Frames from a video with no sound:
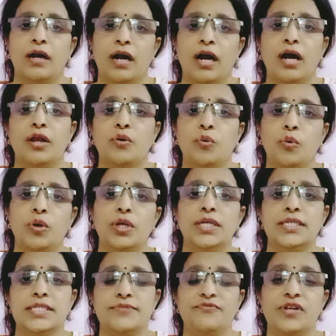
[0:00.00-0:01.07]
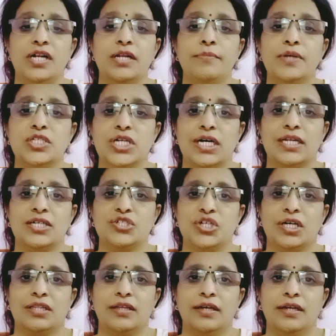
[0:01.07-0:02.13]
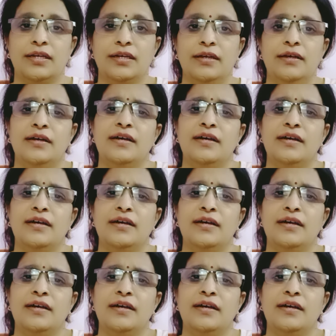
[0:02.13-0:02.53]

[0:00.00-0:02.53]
हर कोई इस फील्ड में जाना चाहता है